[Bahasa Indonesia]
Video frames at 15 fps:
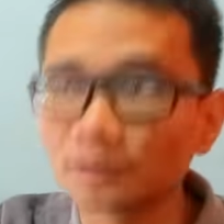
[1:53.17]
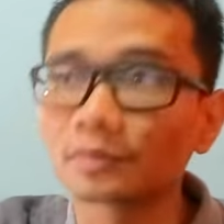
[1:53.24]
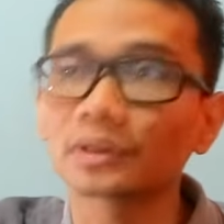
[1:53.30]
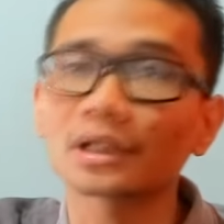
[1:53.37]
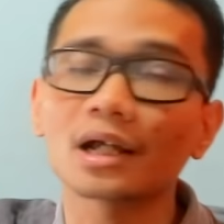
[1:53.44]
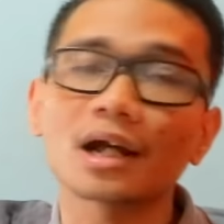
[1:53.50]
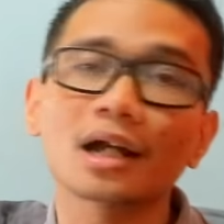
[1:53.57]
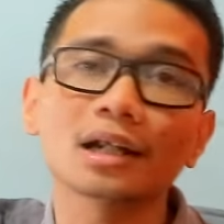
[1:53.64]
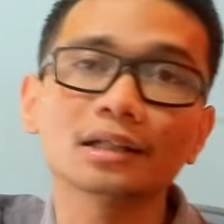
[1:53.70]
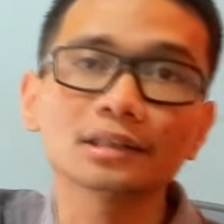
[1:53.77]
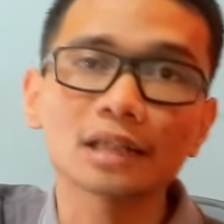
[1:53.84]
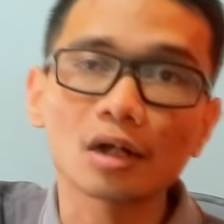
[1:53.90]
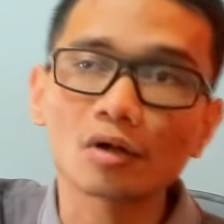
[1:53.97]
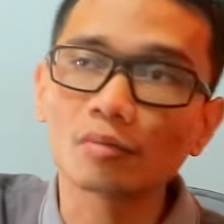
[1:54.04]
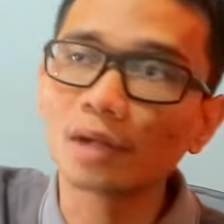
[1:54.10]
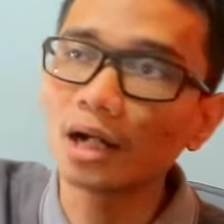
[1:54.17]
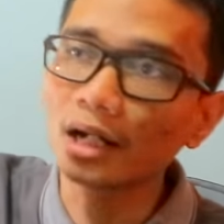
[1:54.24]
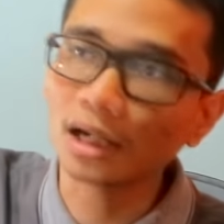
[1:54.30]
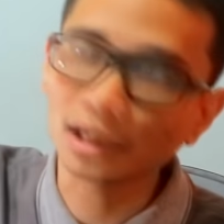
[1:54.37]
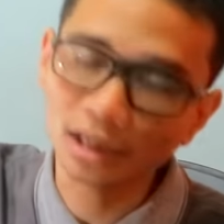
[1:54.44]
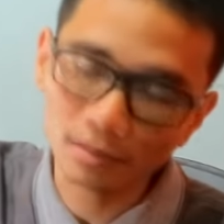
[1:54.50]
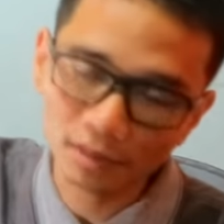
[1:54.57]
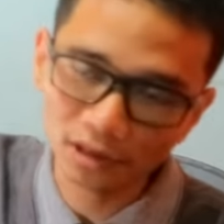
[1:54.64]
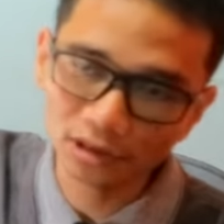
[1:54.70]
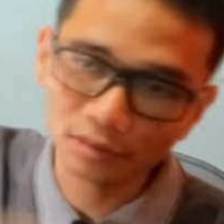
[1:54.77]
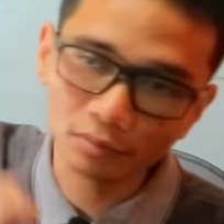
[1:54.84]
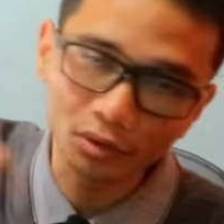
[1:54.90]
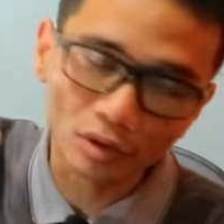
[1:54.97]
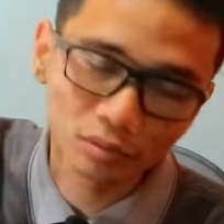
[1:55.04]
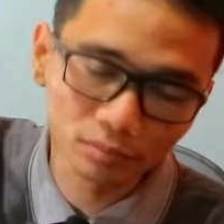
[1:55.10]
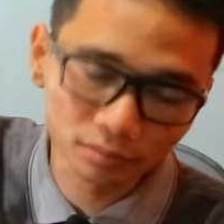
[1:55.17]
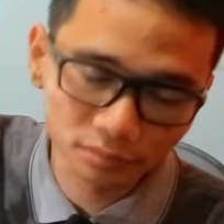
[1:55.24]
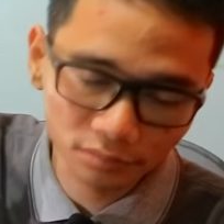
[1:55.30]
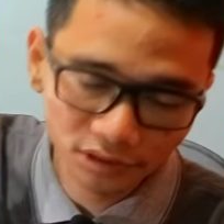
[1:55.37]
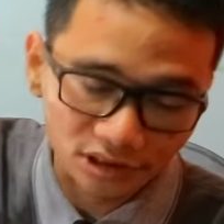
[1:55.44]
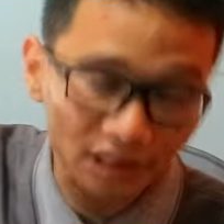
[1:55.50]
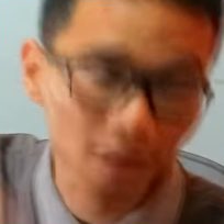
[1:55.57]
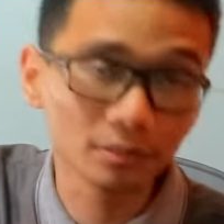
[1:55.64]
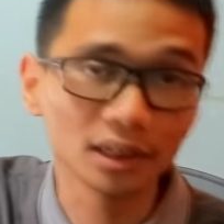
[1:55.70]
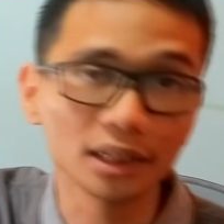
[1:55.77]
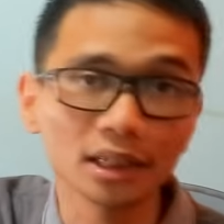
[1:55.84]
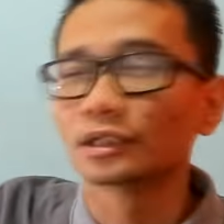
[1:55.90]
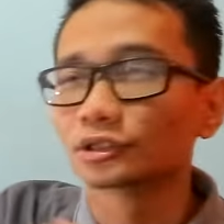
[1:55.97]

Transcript: Seperti yang kalian tahu, barangnya masih belum bisa dibeli.